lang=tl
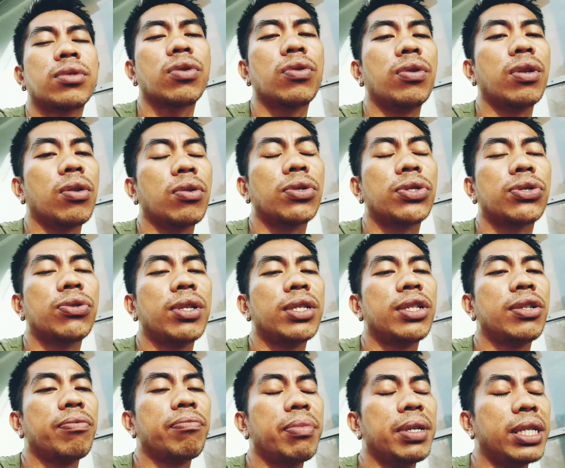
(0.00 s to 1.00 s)
kung
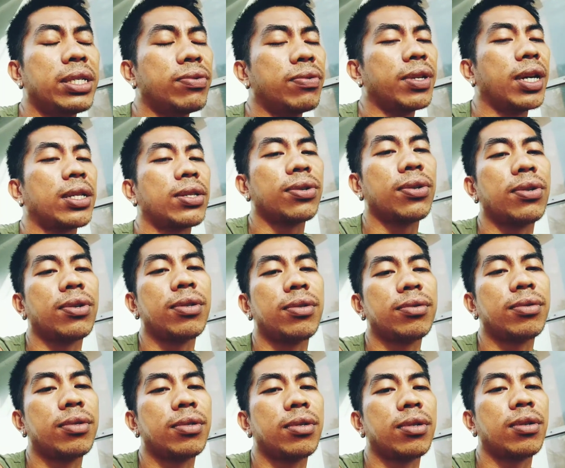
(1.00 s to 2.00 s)
nagustuhan yung video na to
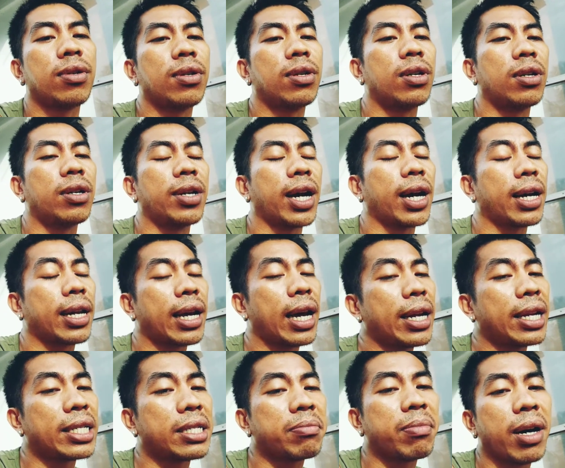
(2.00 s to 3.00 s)
or
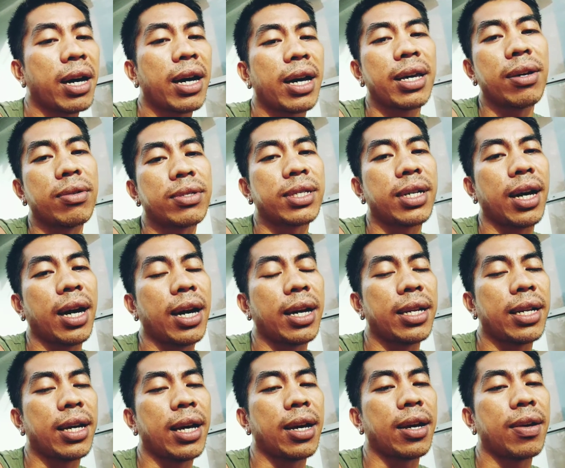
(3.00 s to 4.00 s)
nakaranas man kayo sa
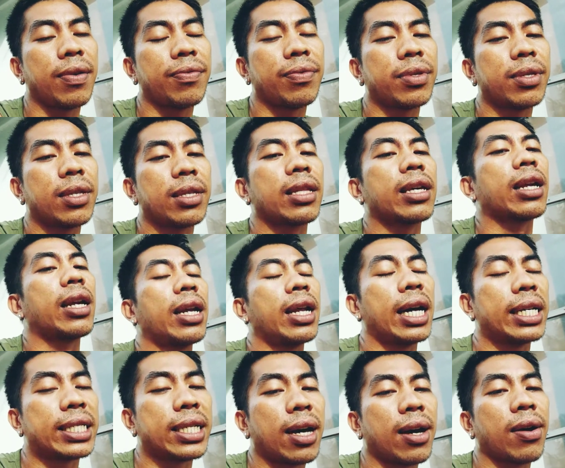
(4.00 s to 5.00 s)
na
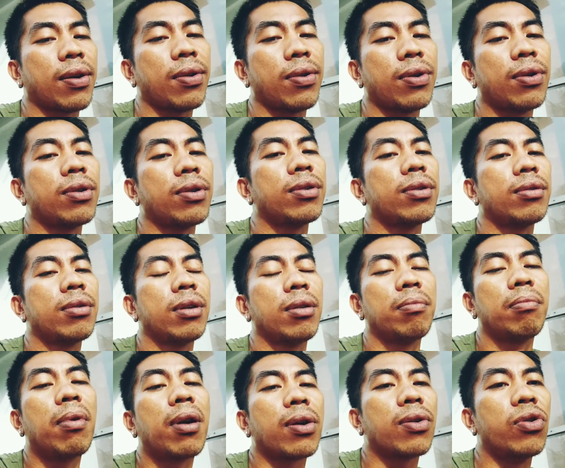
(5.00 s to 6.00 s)
naranasan ko,
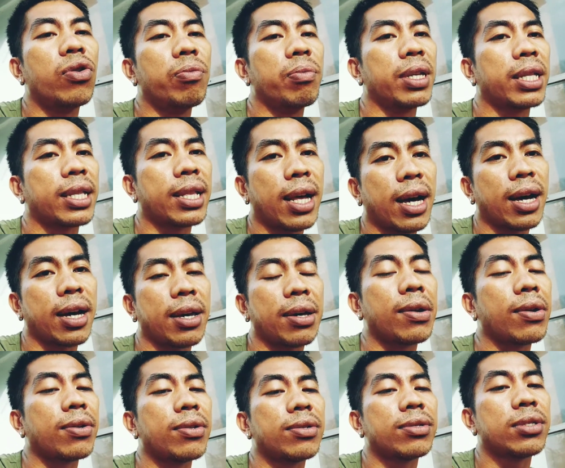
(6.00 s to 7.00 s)
mag-comment lang
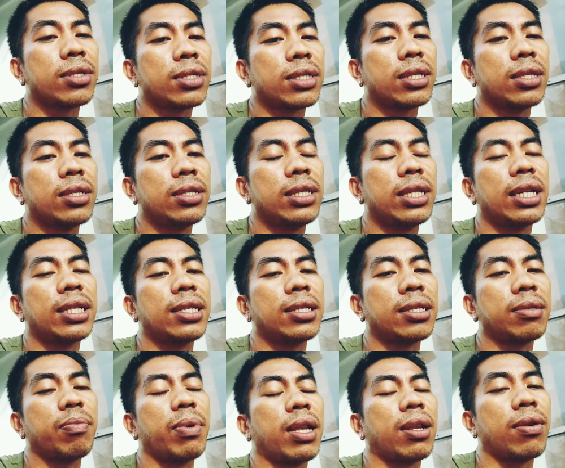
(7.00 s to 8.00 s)
kayo dyan
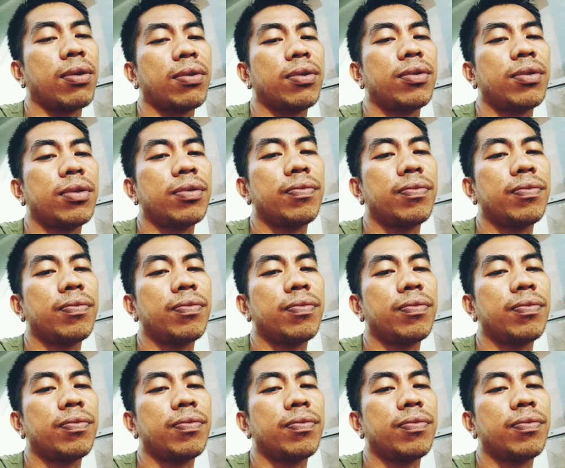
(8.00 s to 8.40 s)
below.